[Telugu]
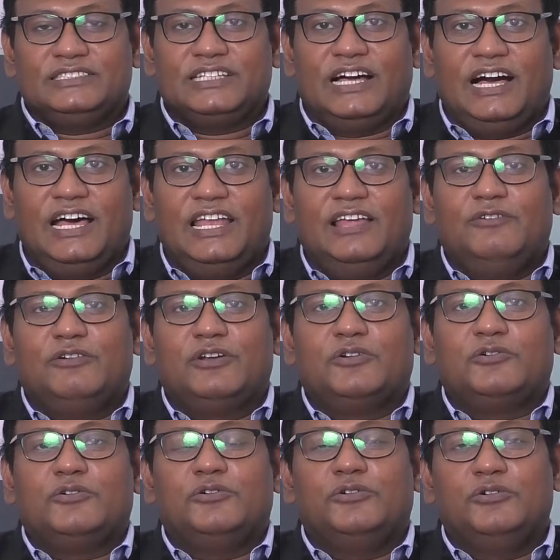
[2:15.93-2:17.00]
చాలా
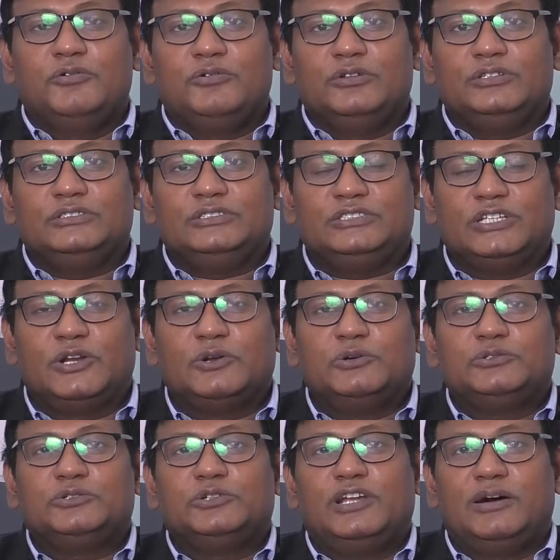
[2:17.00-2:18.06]
వరకు
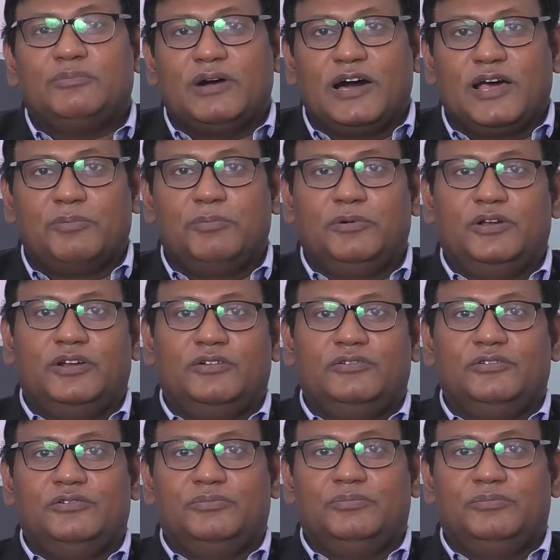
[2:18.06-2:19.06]
జరుగుతున్న మార్పులను